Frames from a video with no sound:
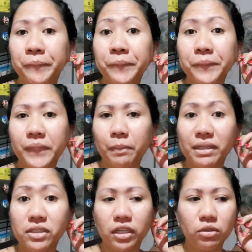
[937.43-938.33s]
Hmm,
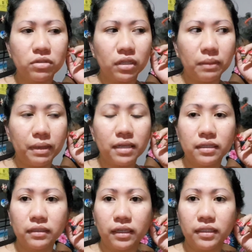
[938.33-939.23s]
namasyal yun sa
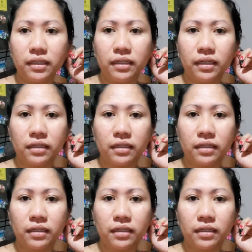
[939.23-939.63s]
labasan kanina.